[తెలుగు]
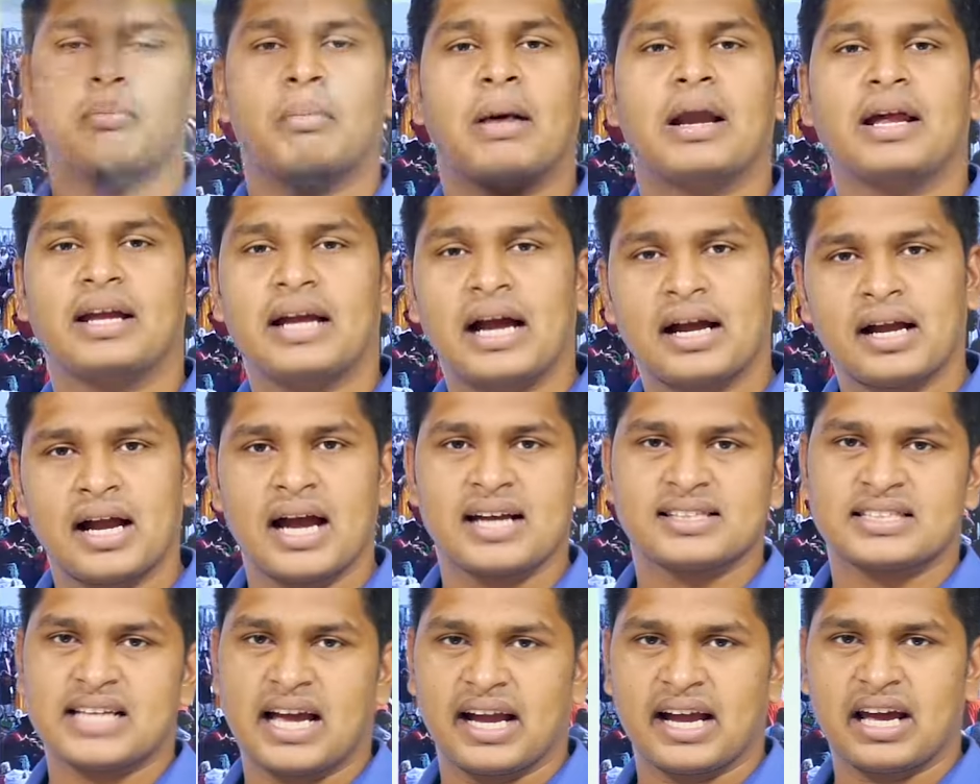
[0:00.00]
మరి
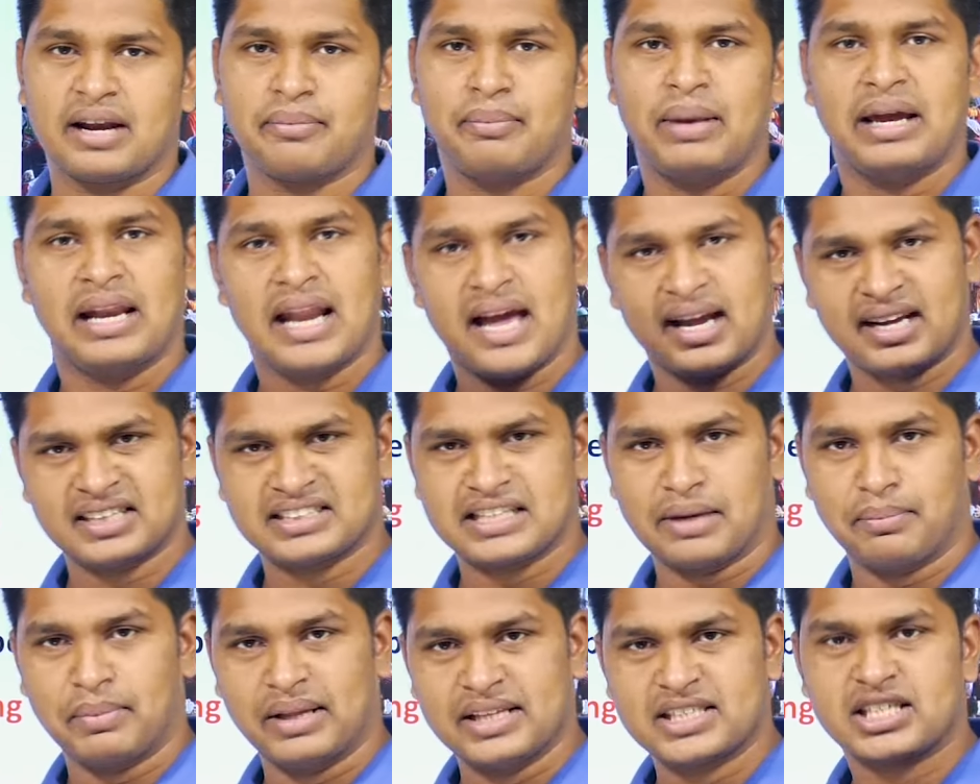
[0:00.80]
గంగాసాగర్ మేళాకి
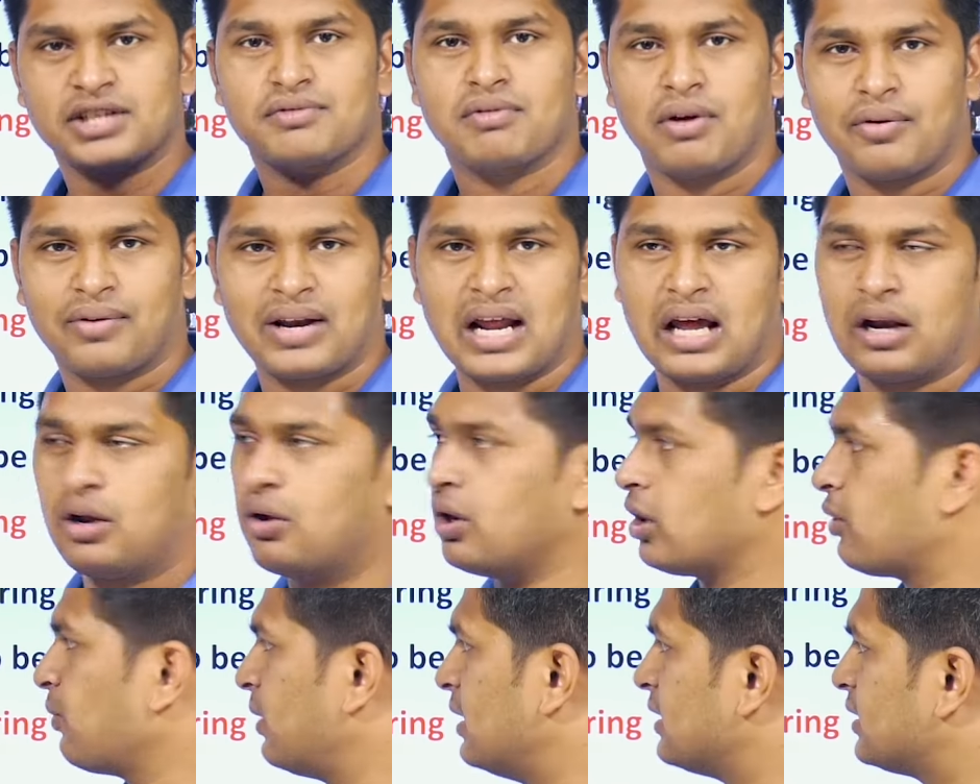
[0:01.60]
సంబంధించిన
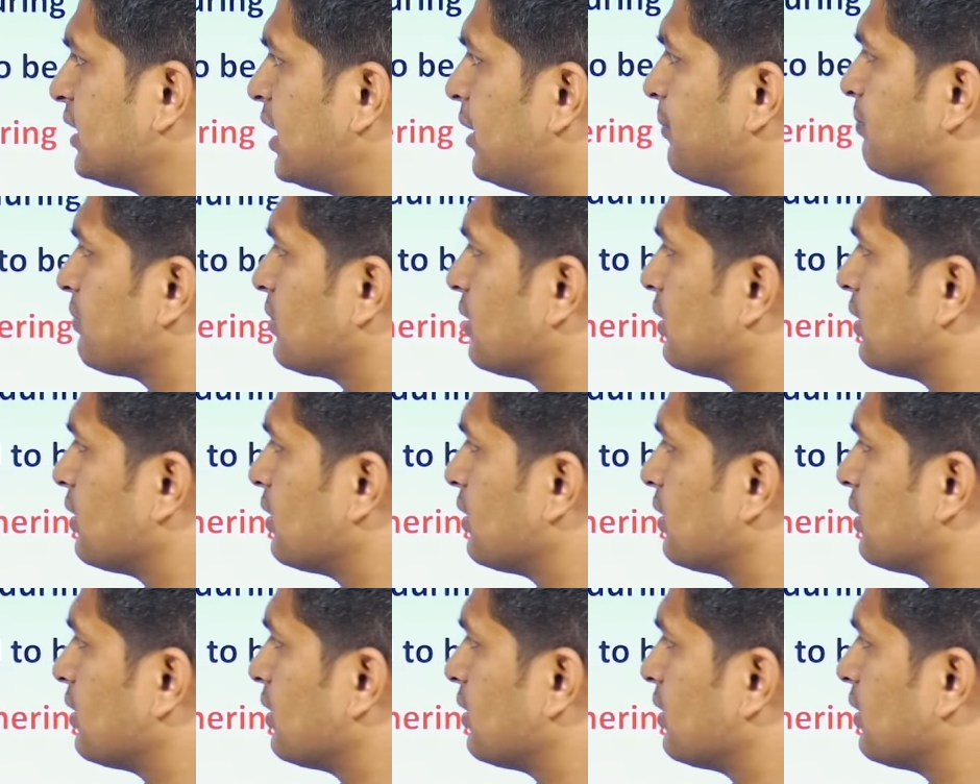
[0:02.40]
వివరాల్లోకి వెళ్తే